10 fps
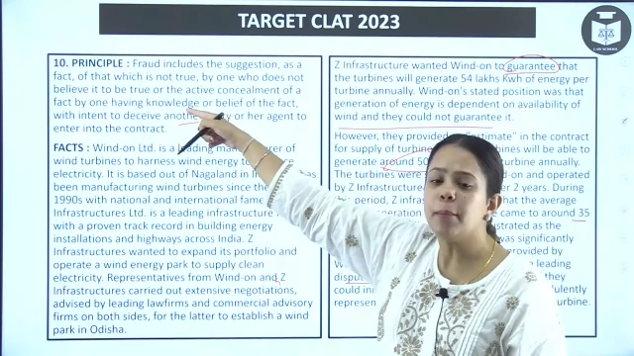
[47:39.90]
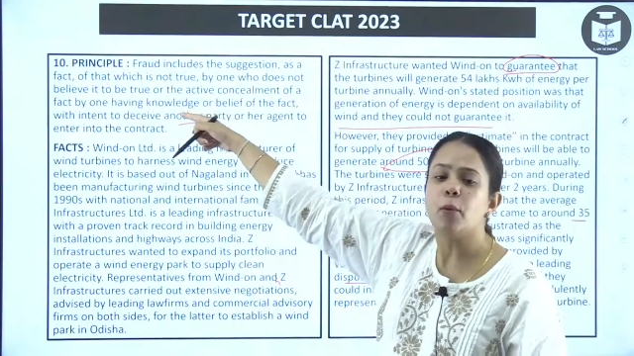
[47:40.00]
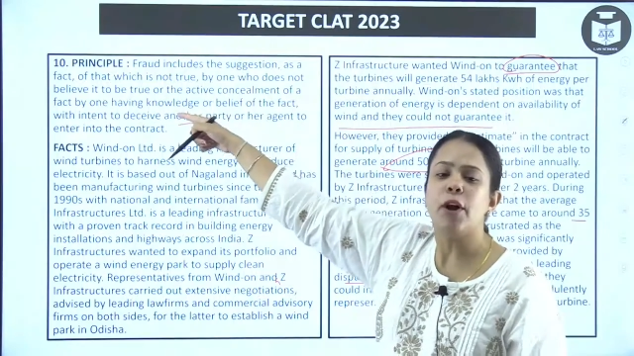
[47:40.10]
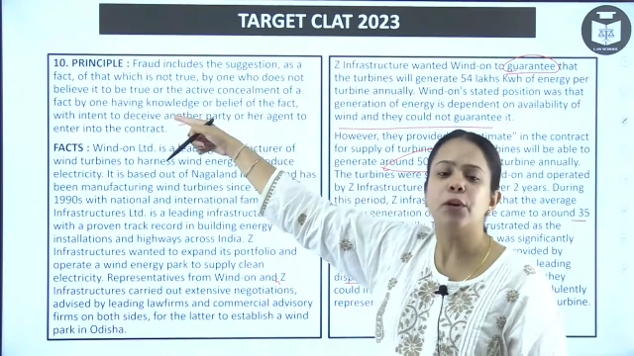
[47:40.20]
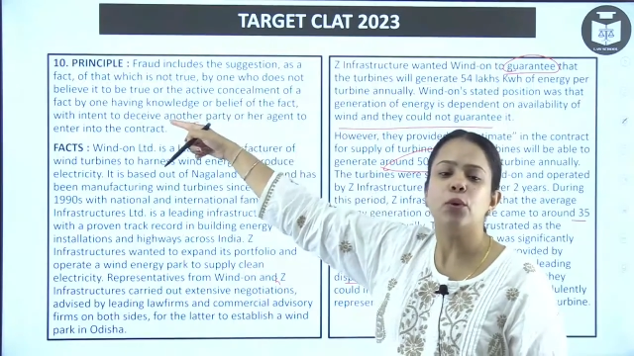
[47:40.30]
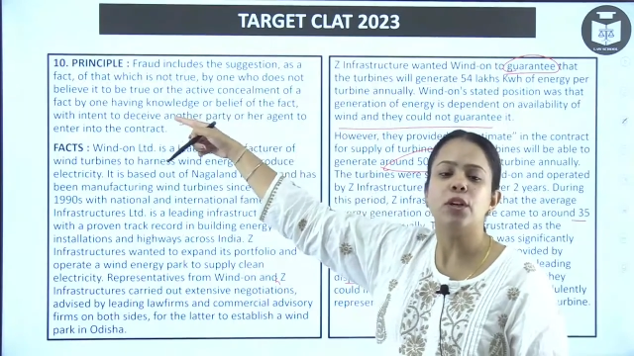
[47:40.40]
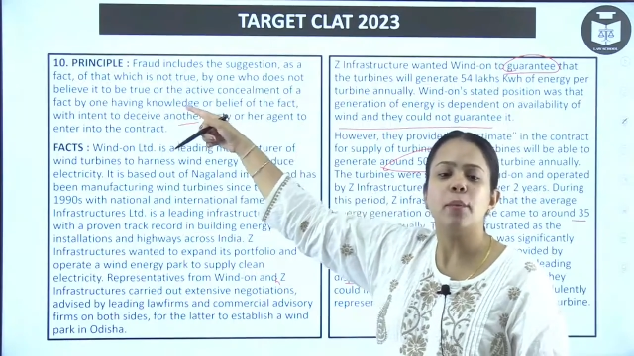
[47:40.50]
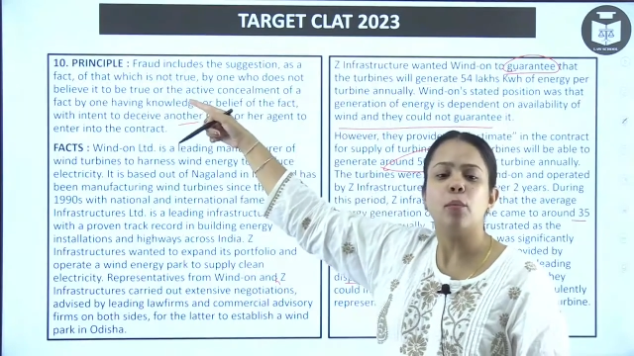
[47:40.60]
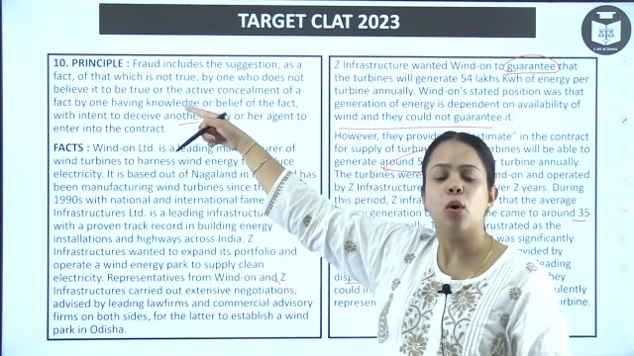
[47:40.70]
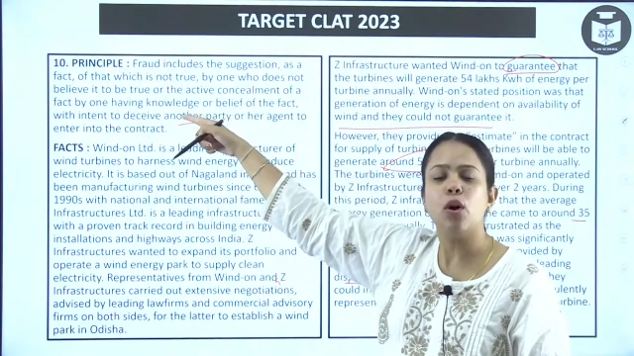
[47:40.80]
पॉइंट होना
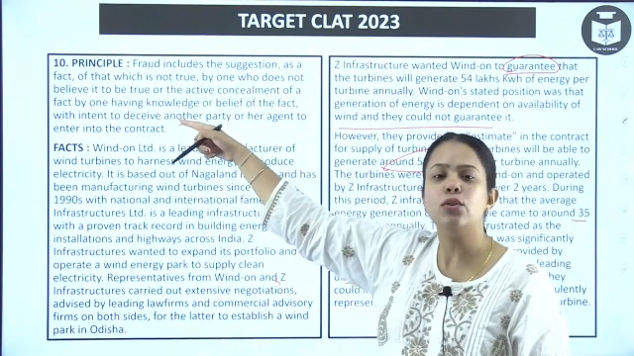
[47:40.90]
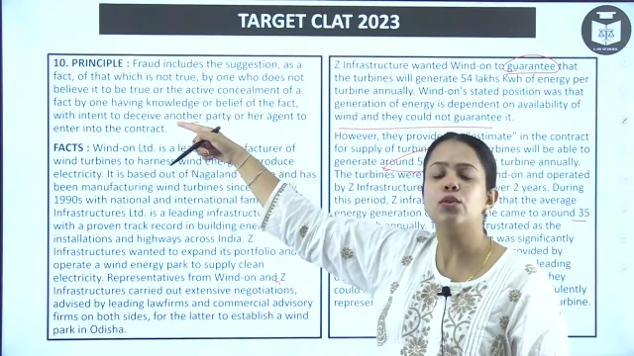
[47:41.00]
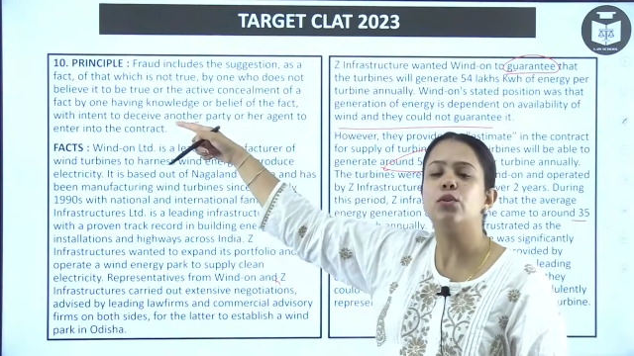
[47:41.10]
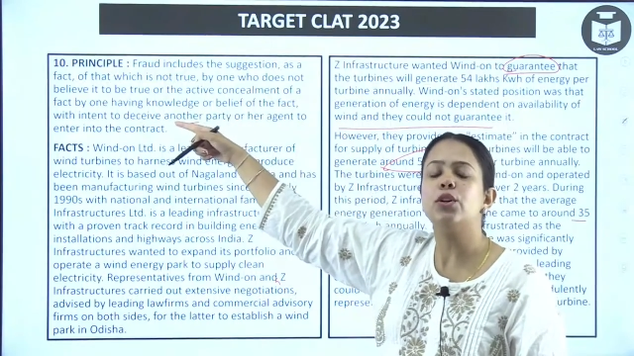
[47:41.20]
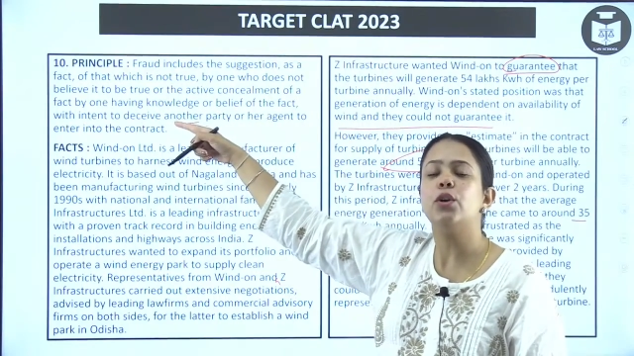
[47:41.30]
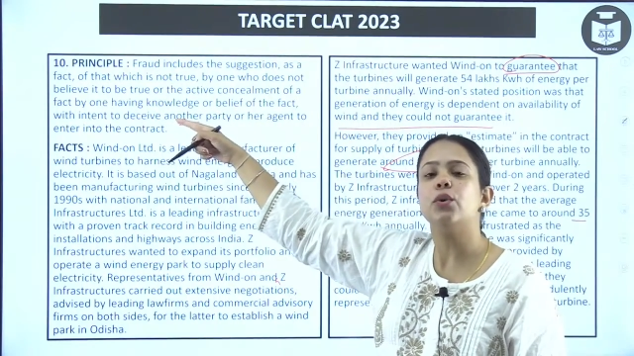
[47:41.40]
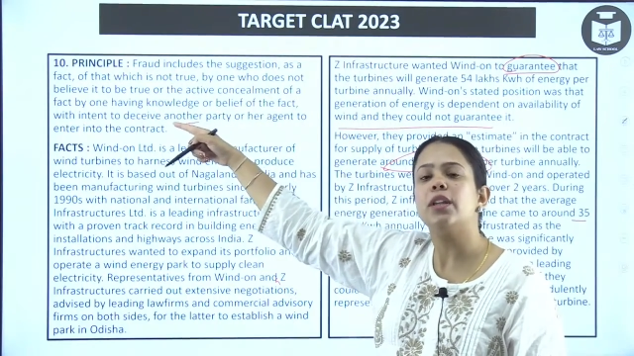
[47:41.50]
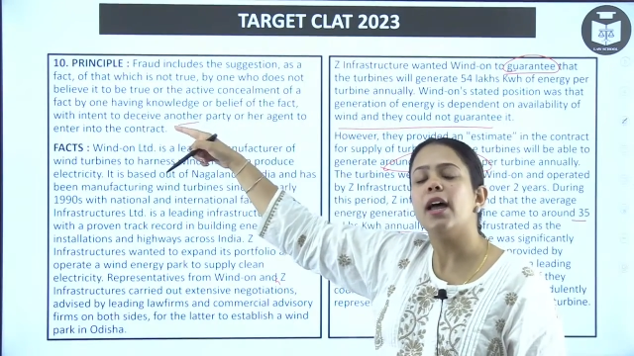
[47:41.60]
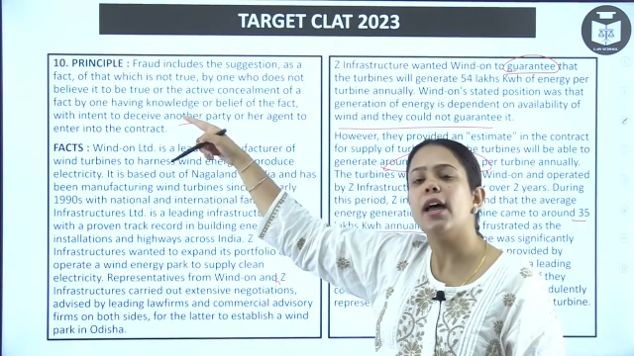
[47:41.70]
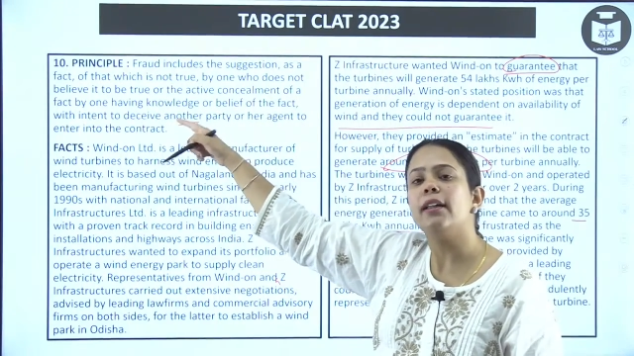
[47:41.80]
बहुत जरूरी
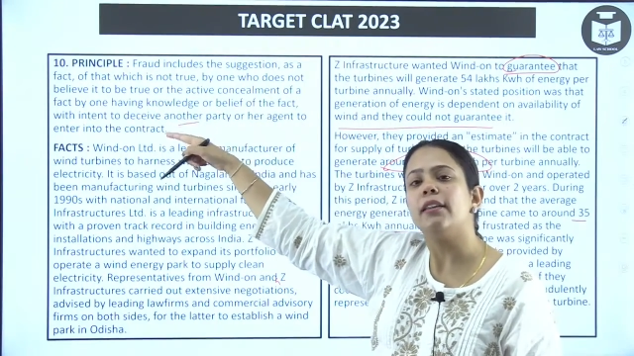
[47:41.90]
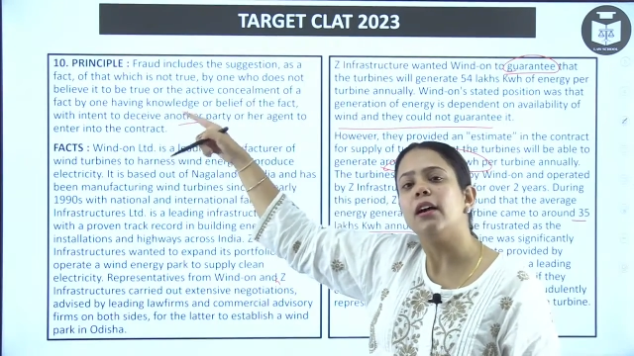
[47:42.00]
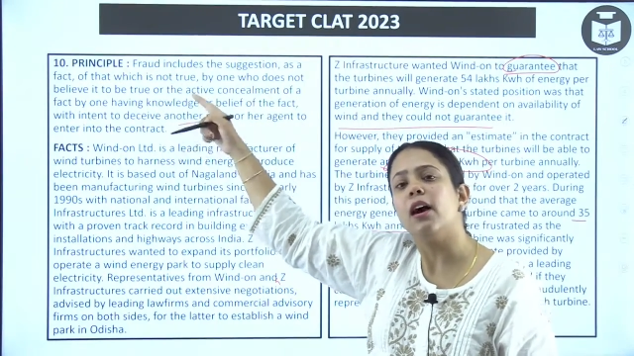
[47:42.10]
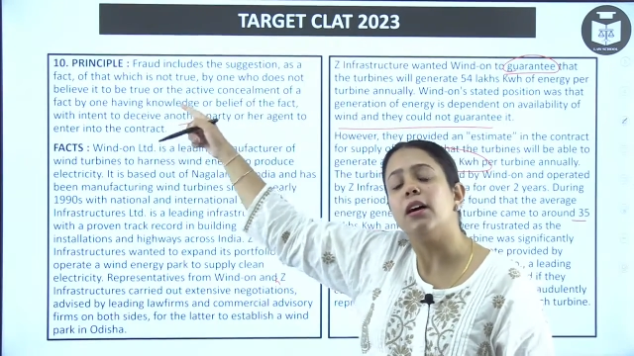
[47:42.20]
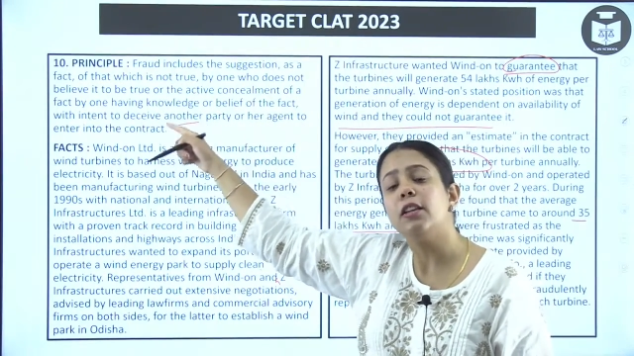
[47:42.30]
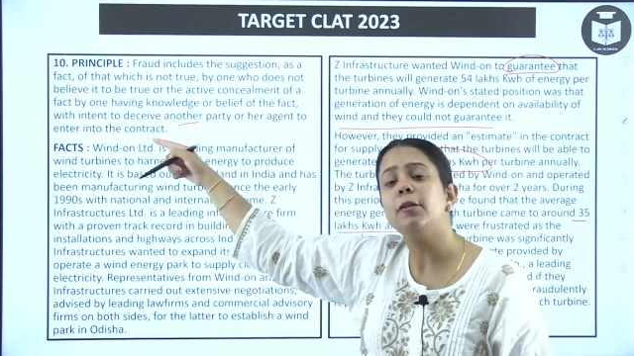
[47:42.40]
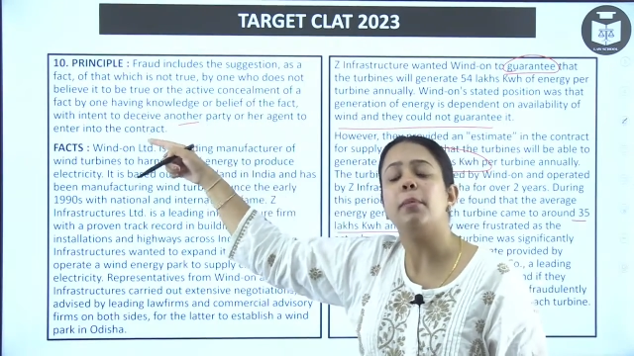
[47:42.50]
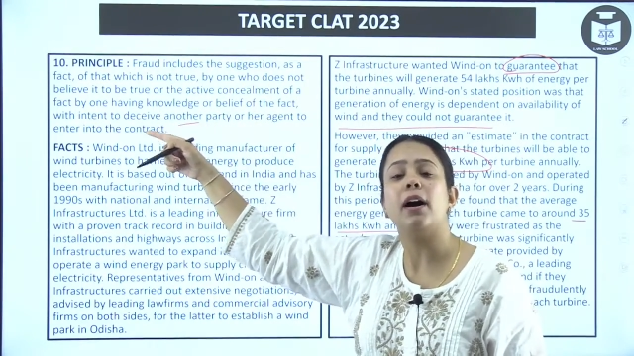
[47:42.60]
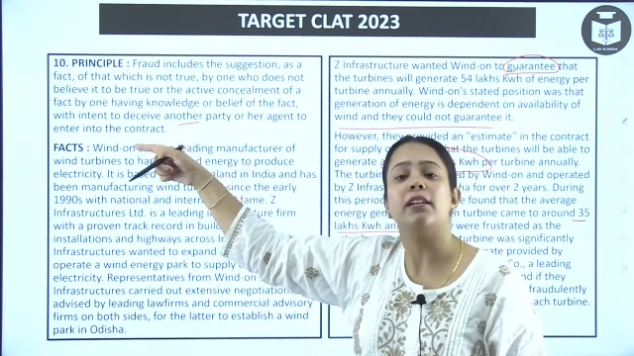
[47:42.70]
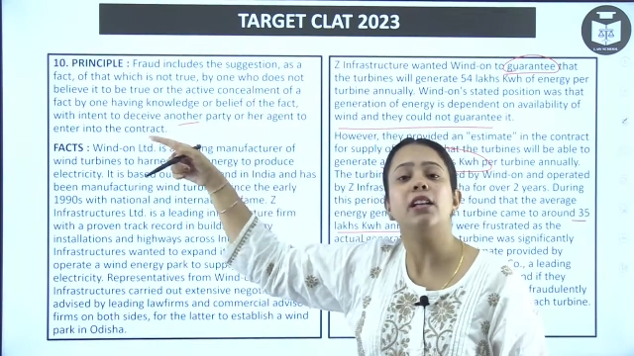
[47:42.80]
होता है द अदर
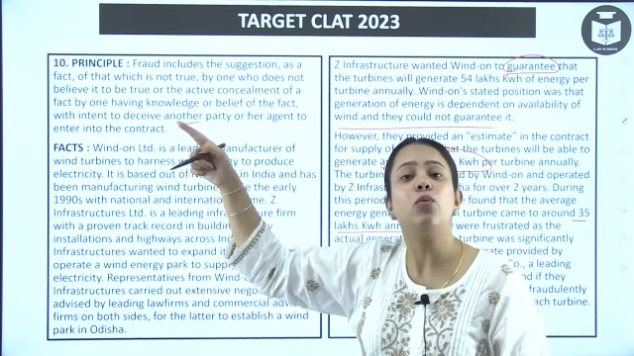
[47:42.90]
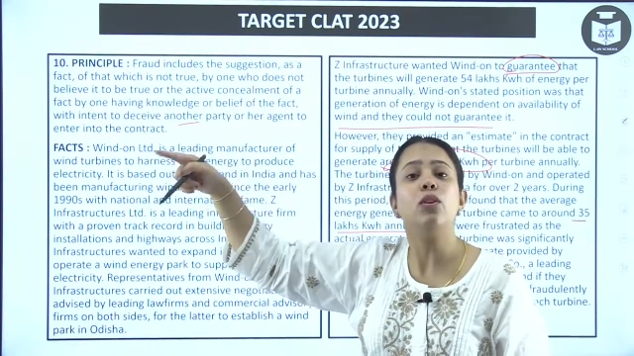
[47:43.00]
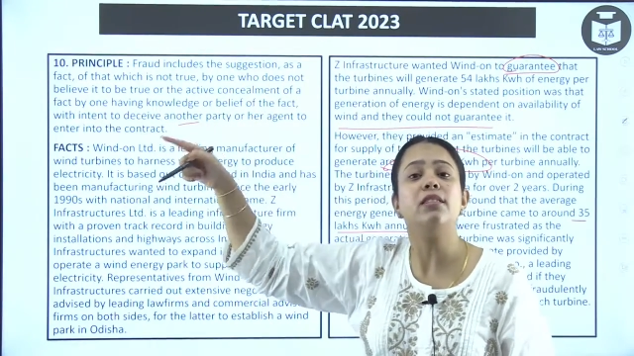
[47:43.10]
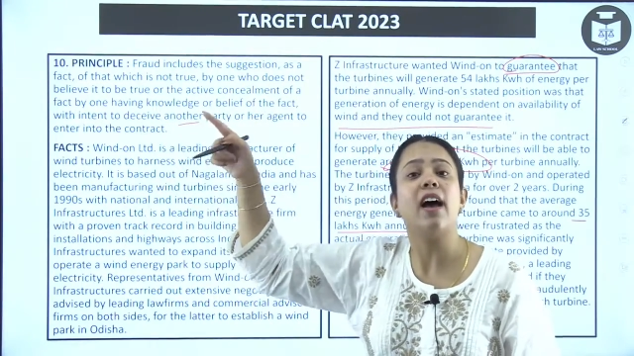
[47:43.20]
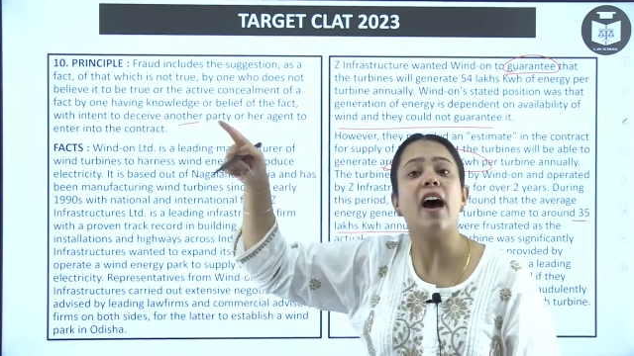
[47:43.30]
पार्टी वाज